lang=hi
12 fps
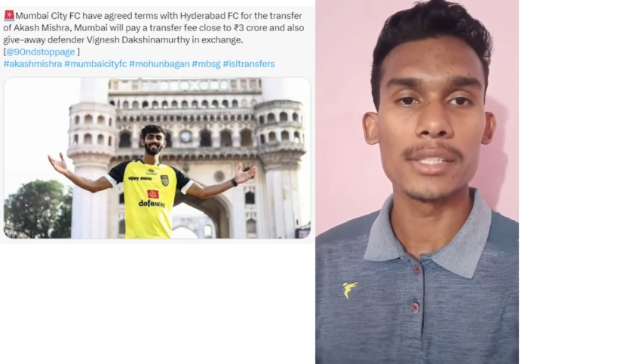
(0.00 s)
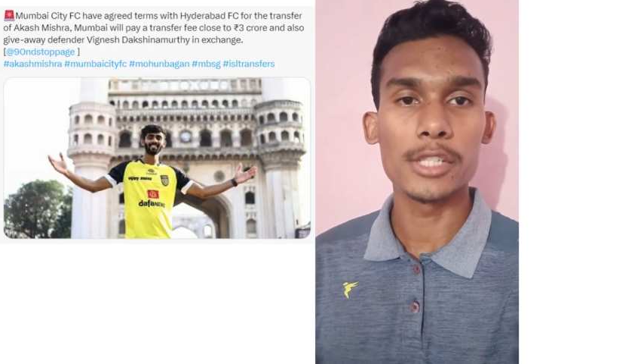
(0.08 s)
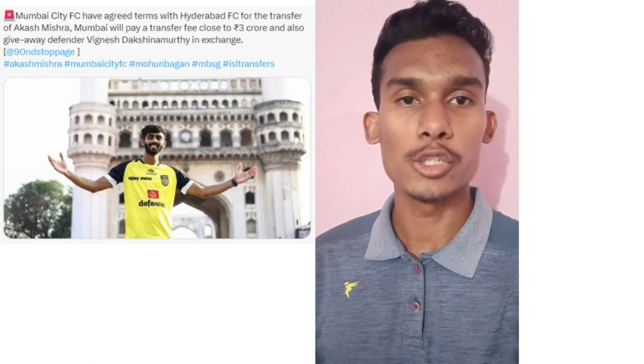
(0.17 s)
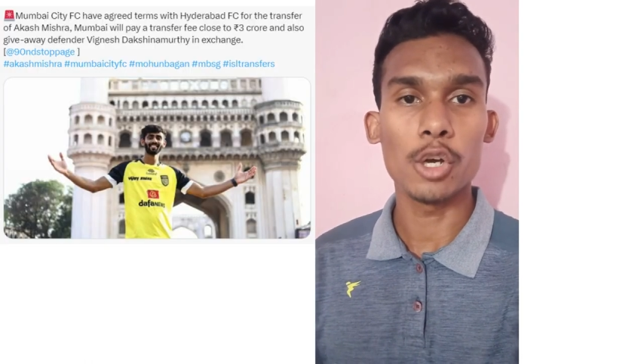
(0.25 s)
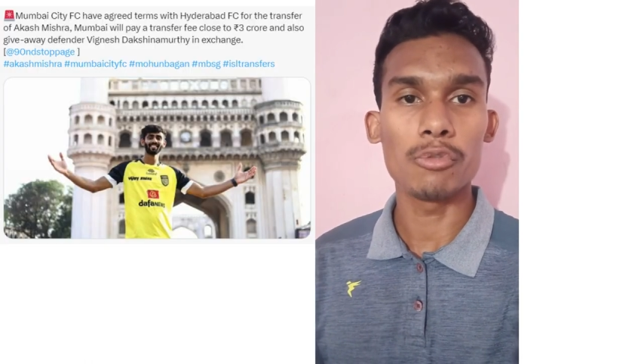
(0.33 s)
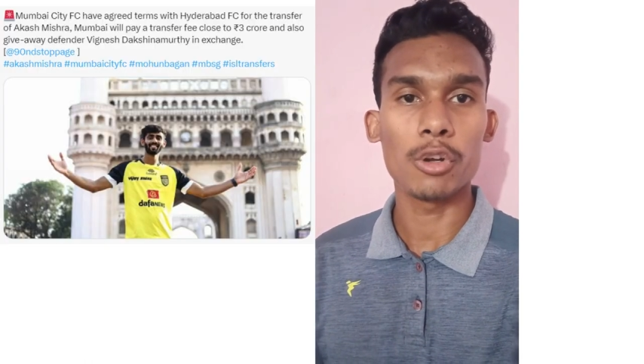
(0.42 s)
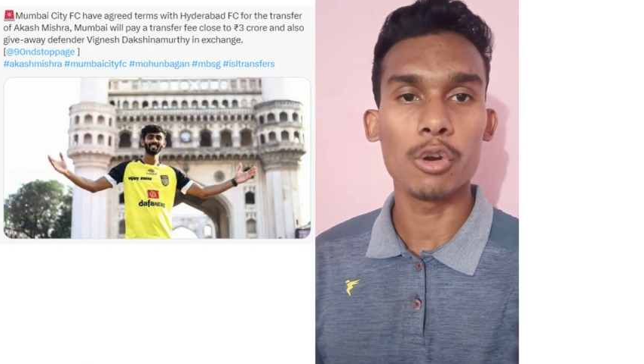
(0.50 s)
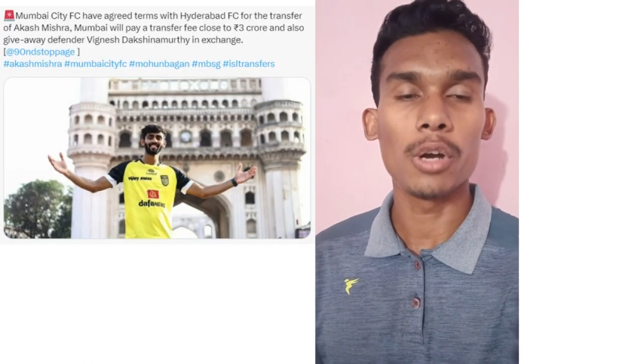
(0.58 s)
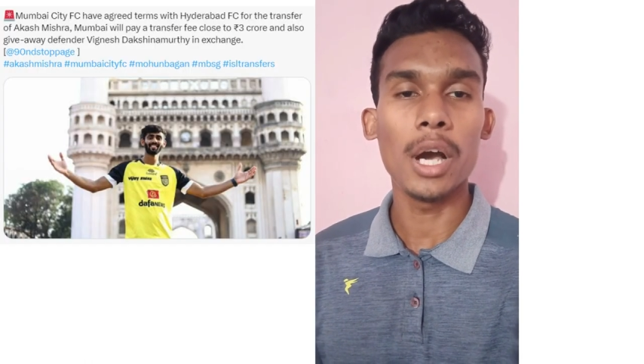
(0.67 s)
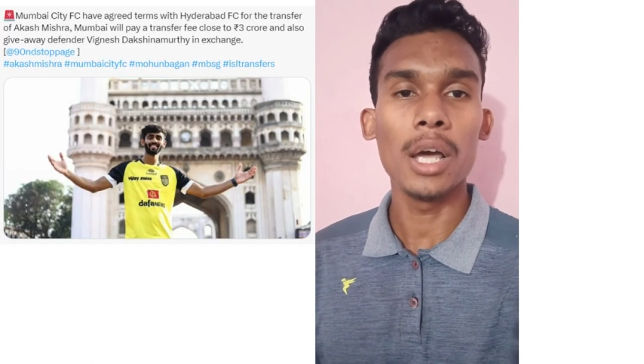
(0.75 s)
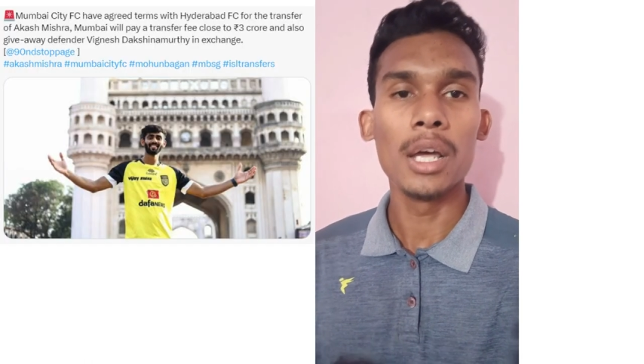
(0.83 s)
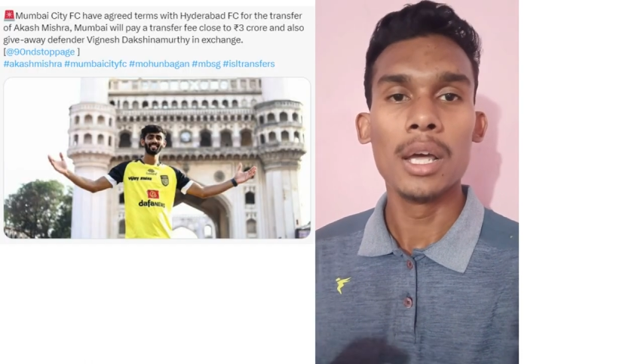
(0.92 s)
एक्सचेंज ऑफर
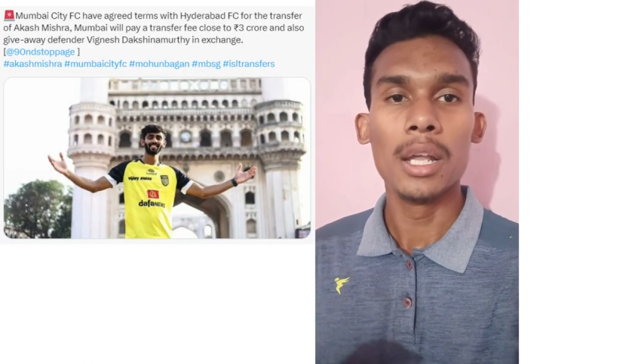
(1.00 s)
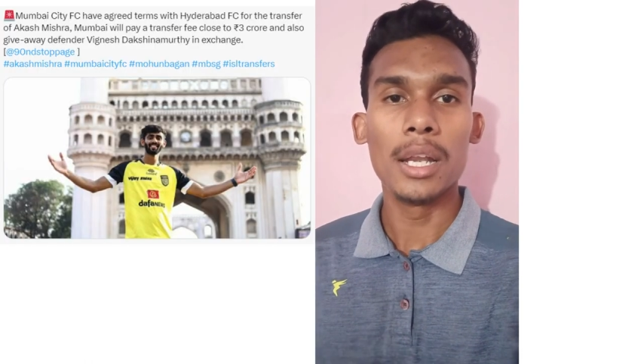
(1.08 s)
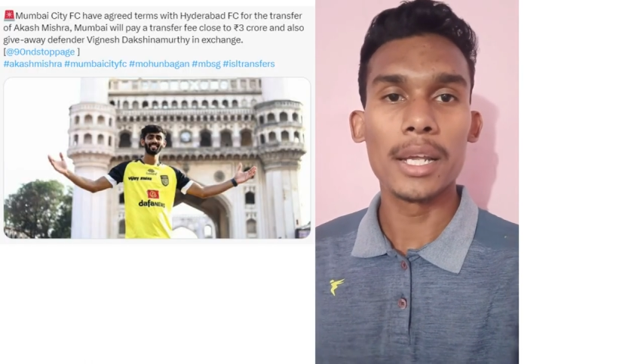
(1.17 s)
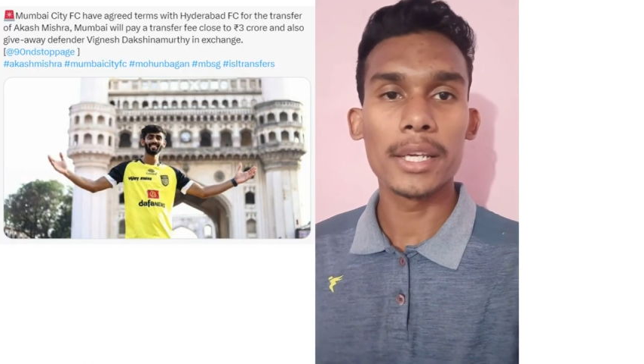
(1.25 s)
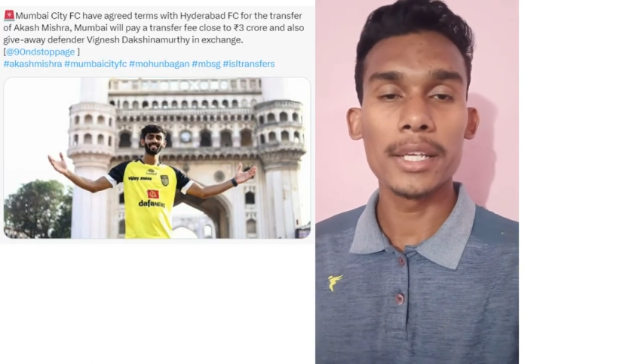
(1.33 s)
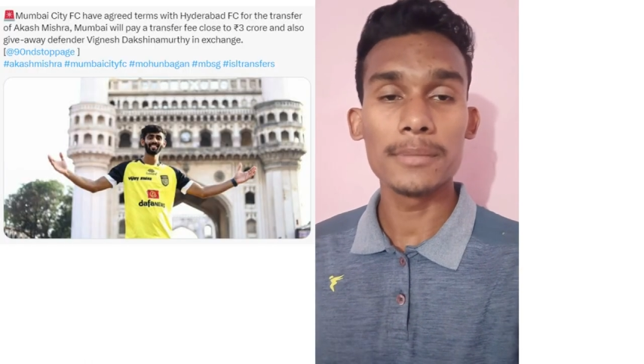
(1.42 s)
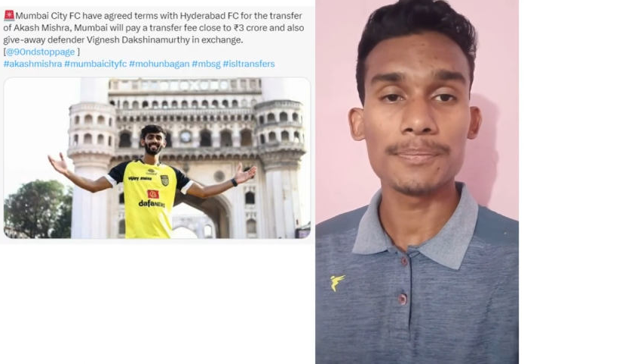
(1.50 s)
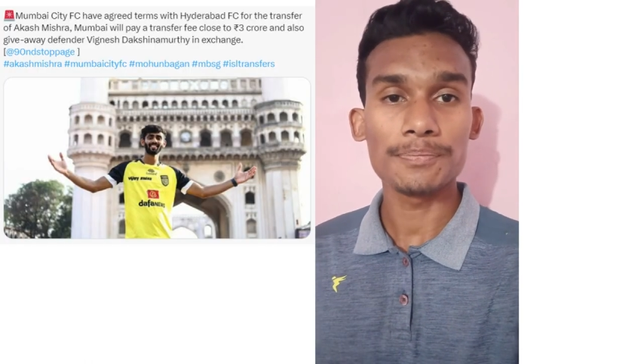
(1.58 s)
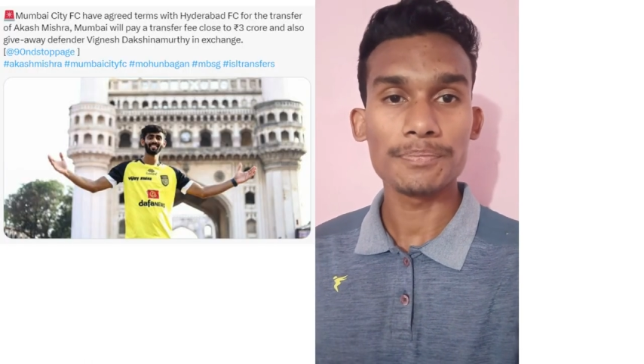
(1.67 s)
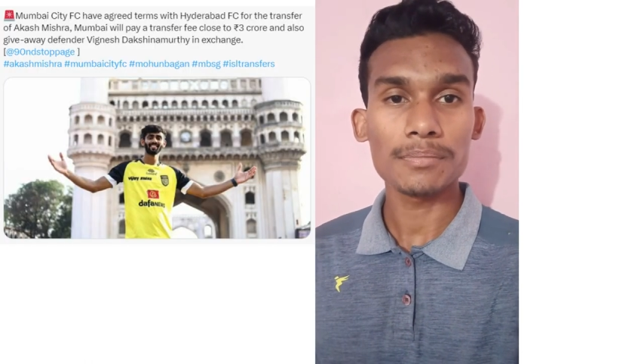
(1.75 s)
होगा लेकिन